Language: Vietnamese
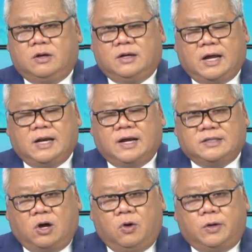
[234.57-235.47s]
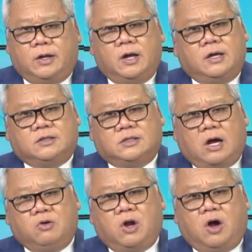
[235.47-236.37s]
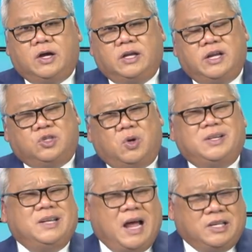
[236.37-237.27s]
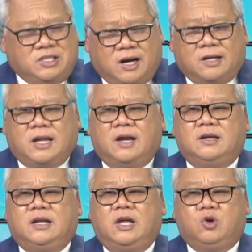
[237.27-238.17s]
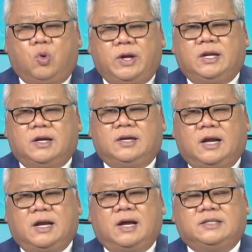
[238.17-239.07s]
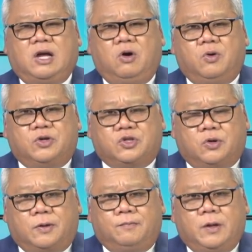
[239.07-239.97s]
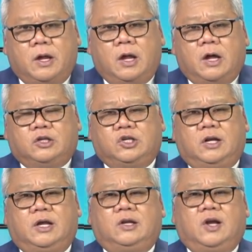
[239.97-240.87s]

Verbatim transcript: gánh nặng xã hội. Sau đó cái đề xuất đã trở thành cái quy định gánh nặng xã hội rồi. Cho nên nó